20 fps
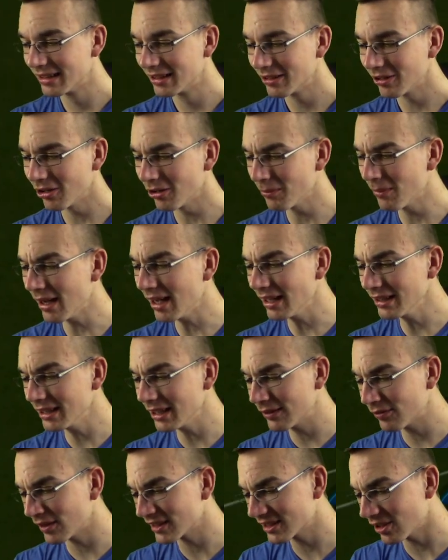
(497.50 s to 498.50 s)
Och man,
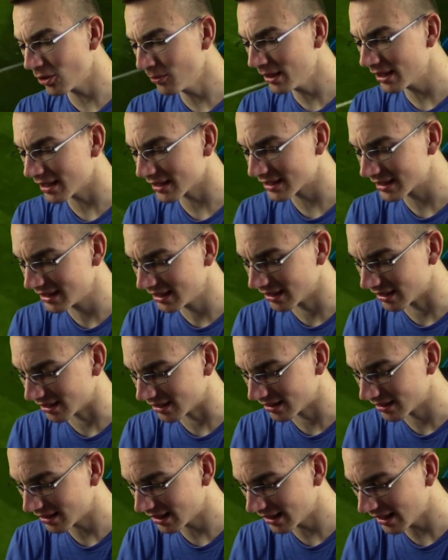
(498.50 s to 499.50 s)
ich versau mir das
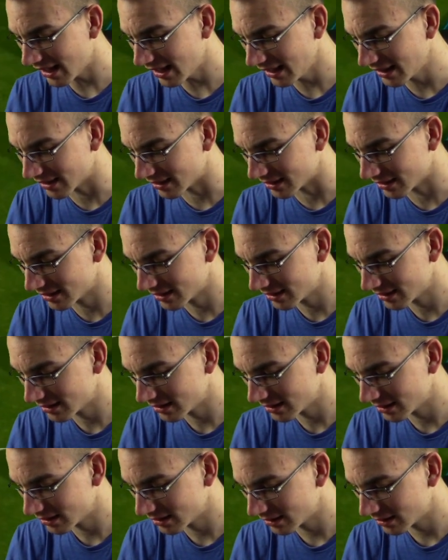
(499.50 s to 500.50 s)
hier. Alleine.
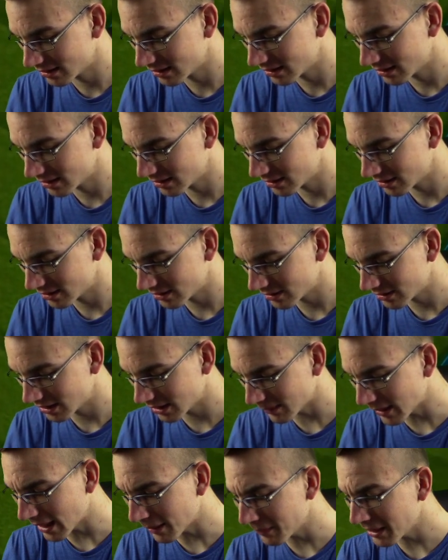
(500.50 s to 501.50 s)

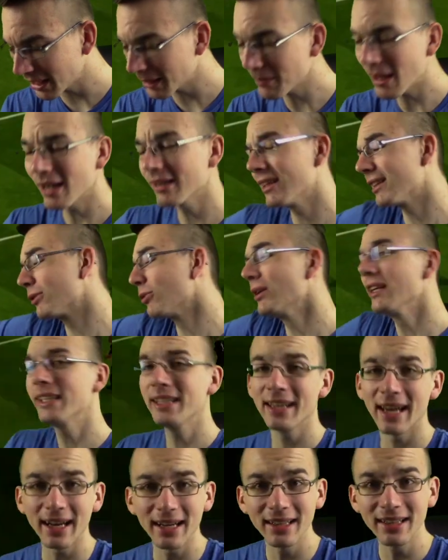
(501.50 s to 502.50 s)
Ich, äh, ich mache natürlich
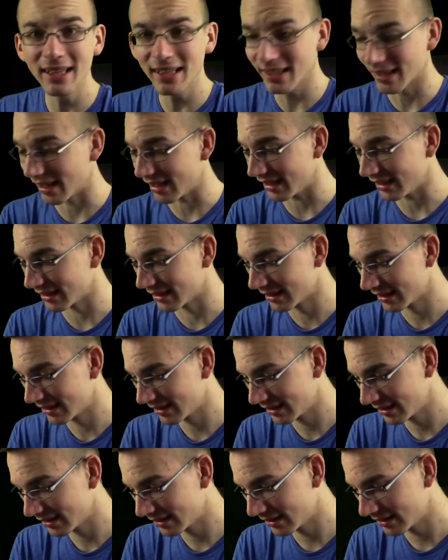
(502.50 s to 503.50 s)
die Ecke nicht rein.
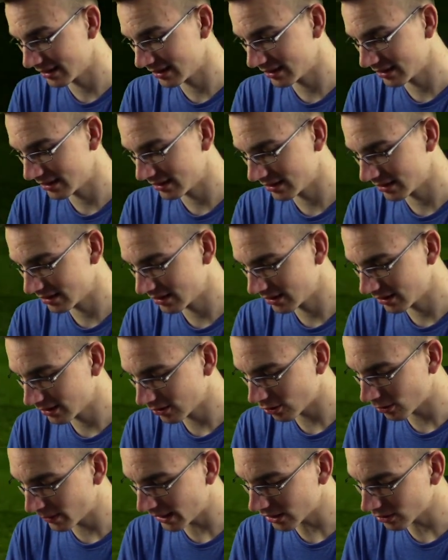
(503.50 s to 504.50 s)

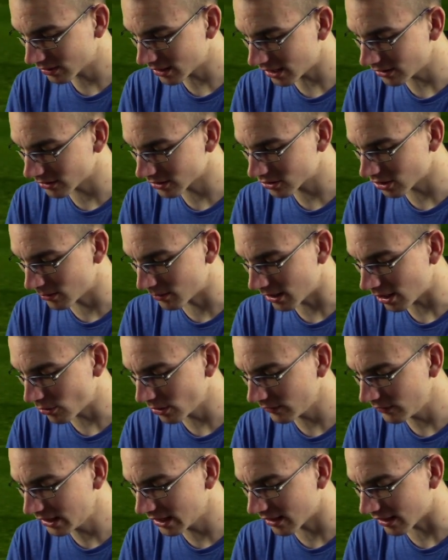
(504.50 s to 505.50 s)
Roberto Carlos, komm, hau
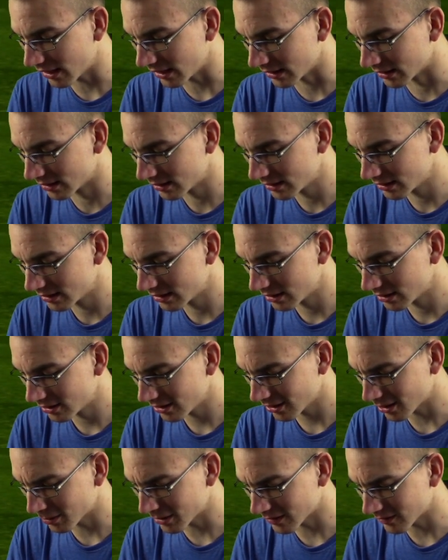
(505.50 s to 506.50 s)
ihn wieder rein.
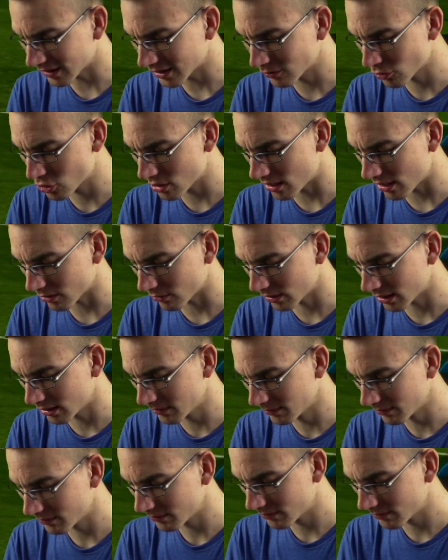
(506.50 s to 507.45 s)
Ich glaube, das war zu stark, oder?